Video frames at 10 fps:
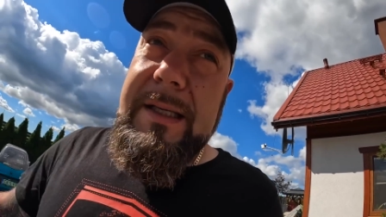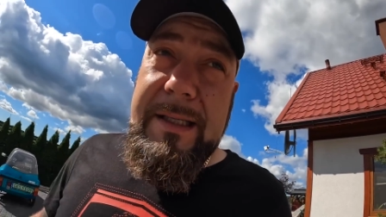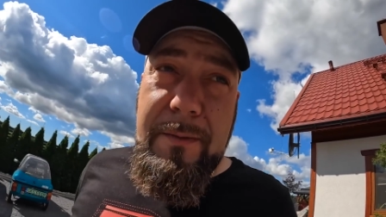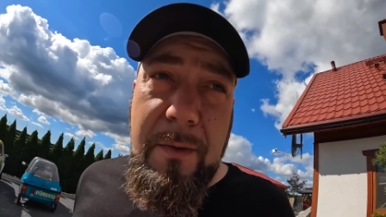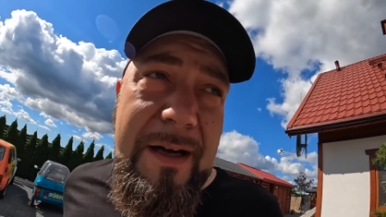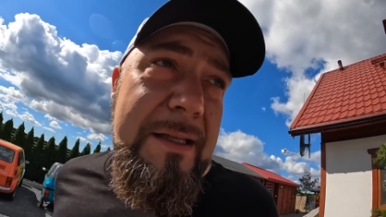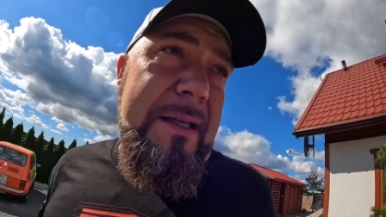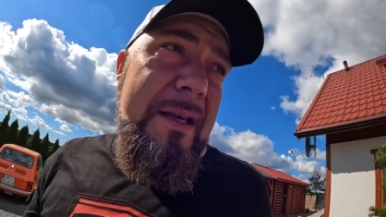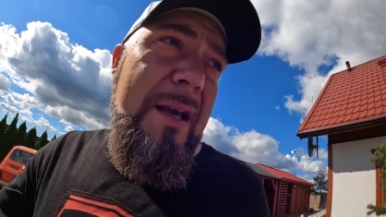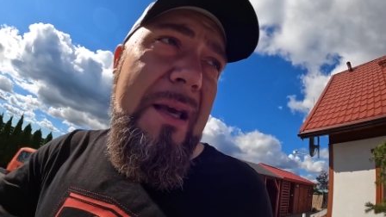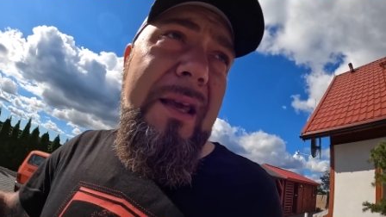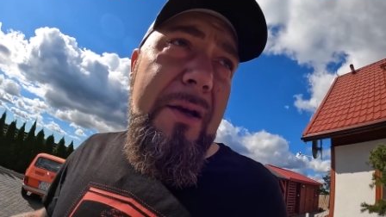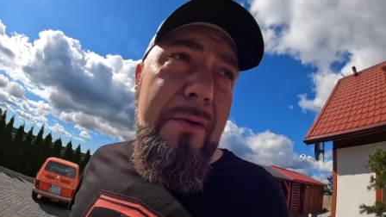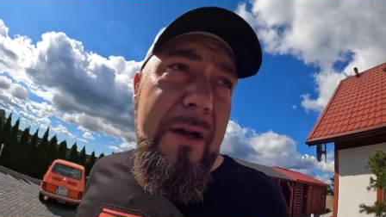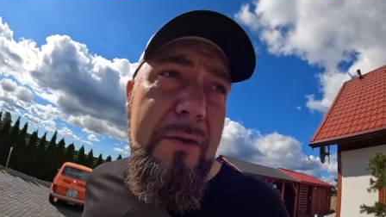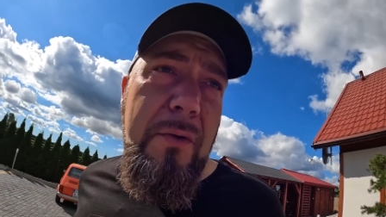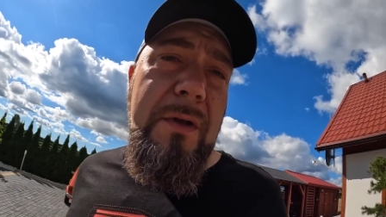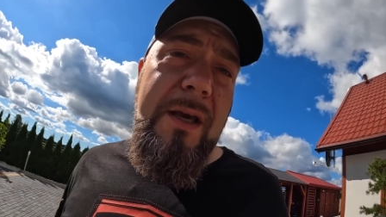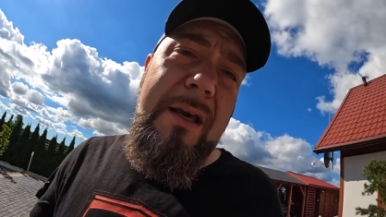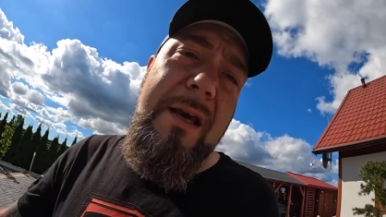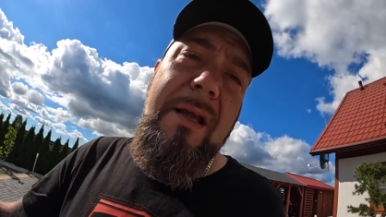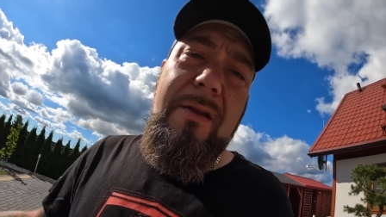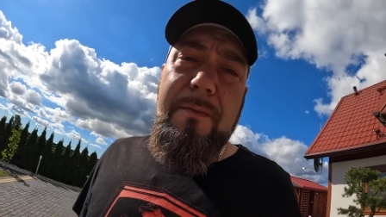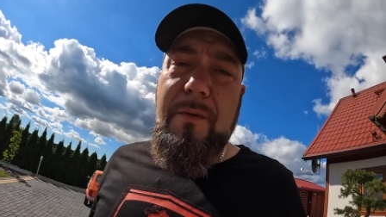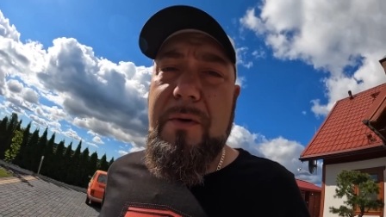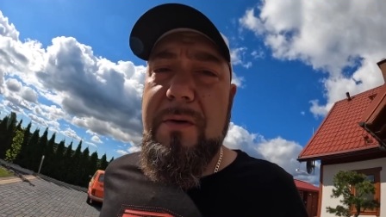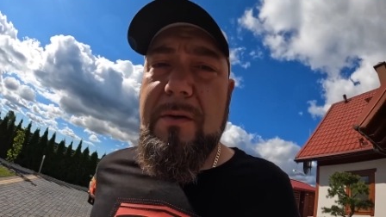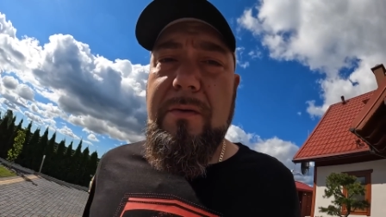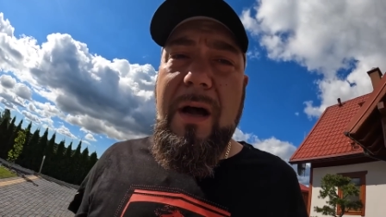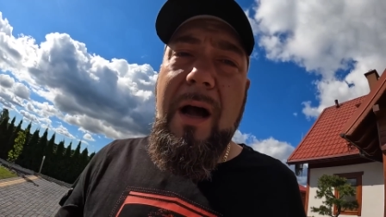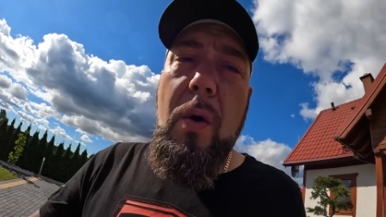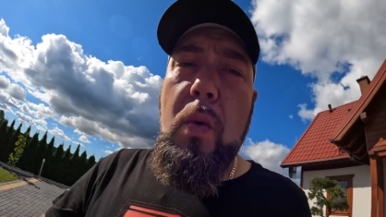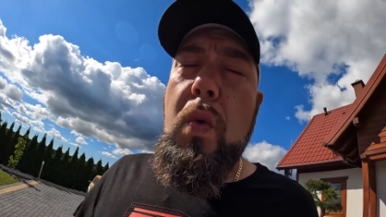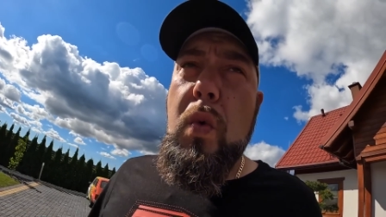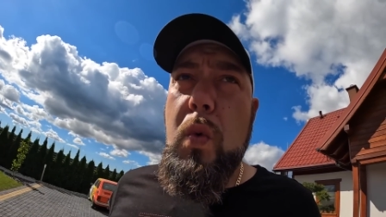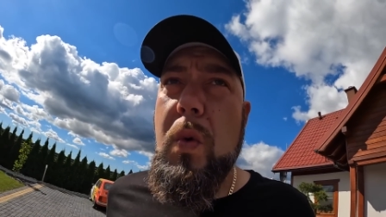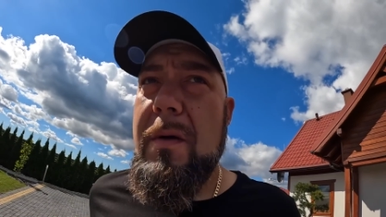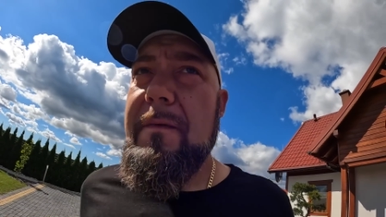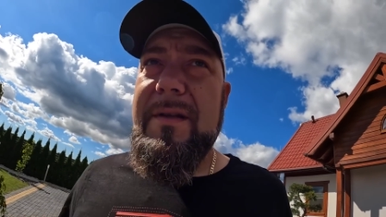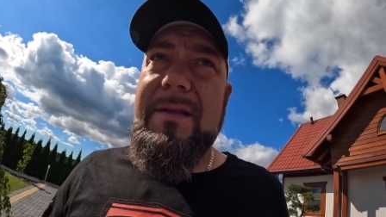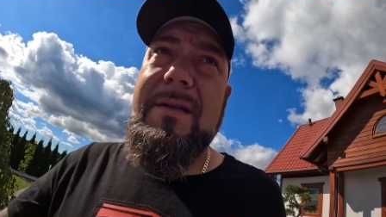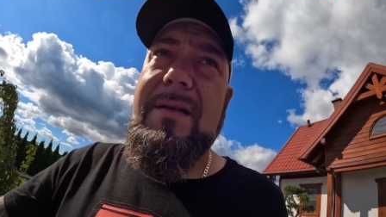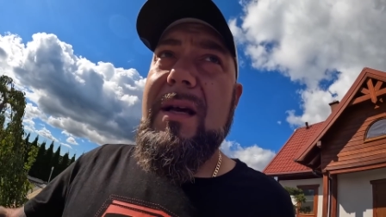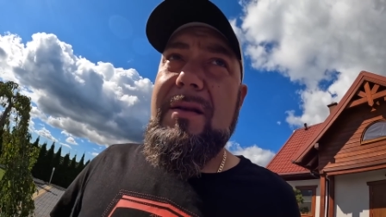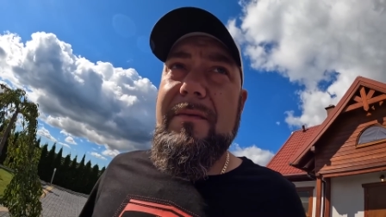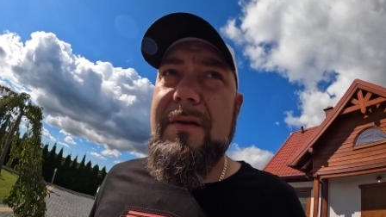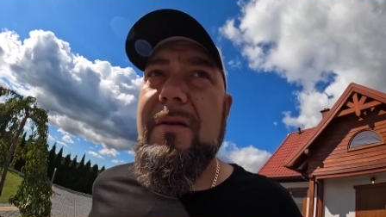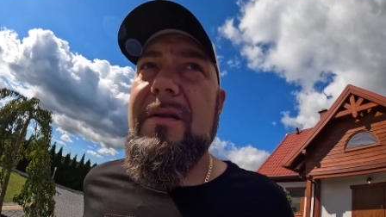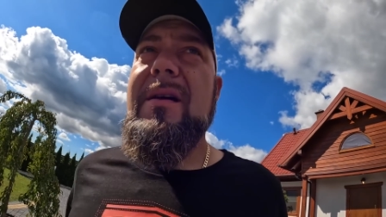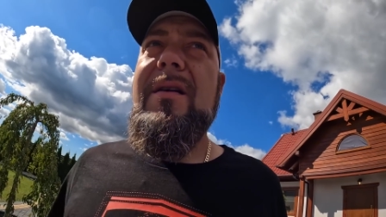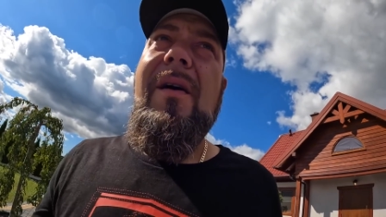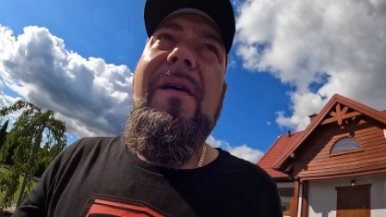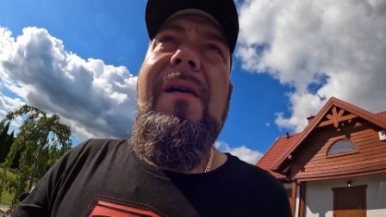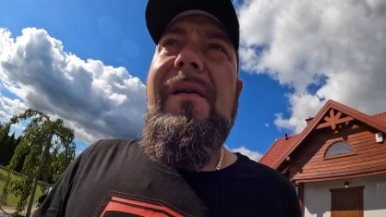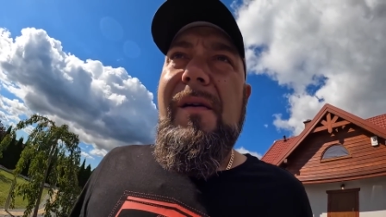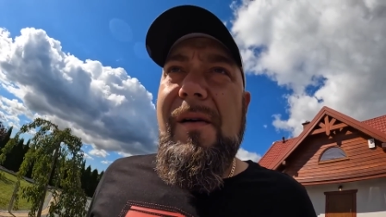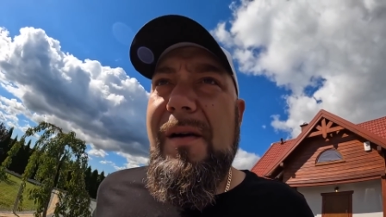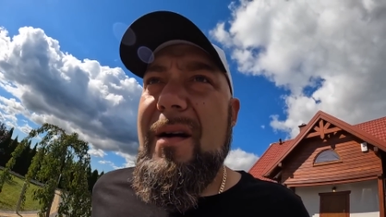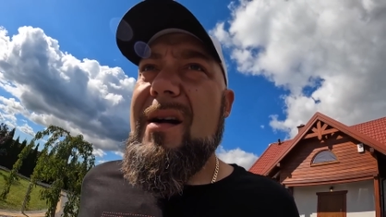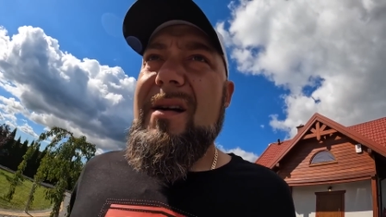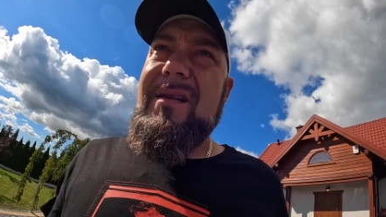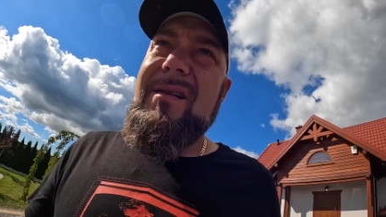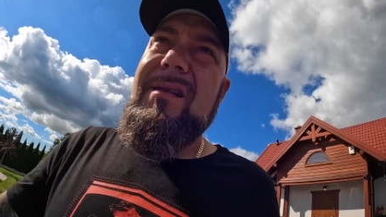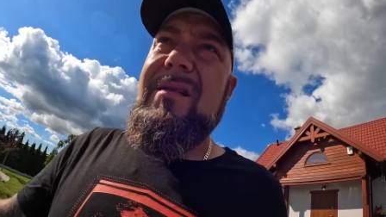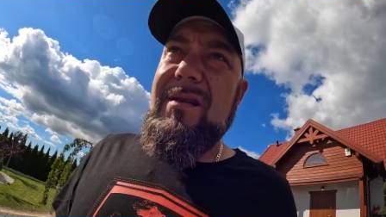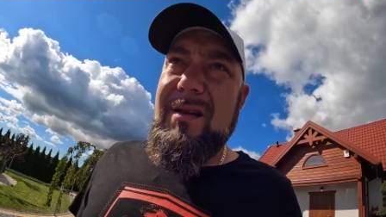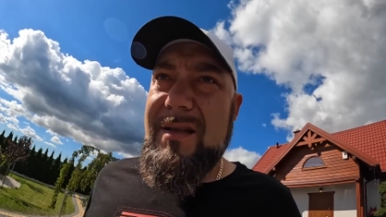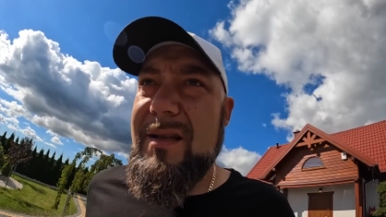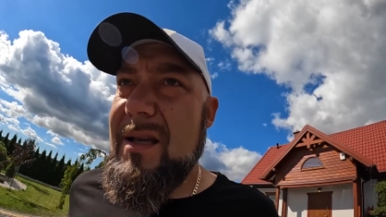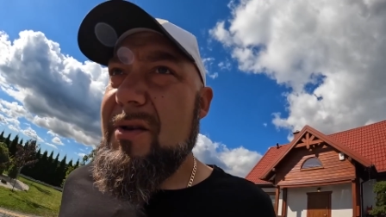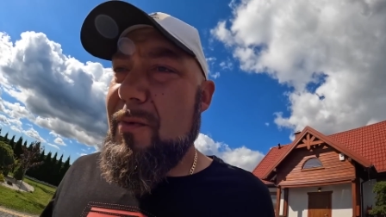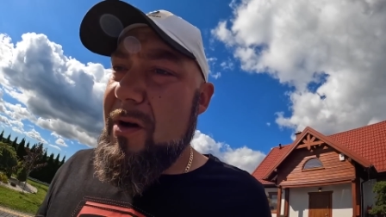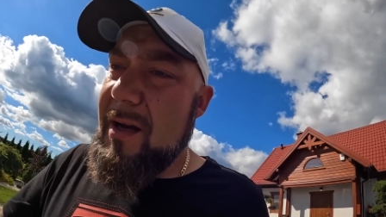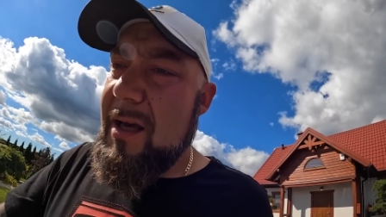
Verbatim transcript: ze Słowacji i niektóre trunki to po prostu AU, więc tak to wygląda. A jest i też moja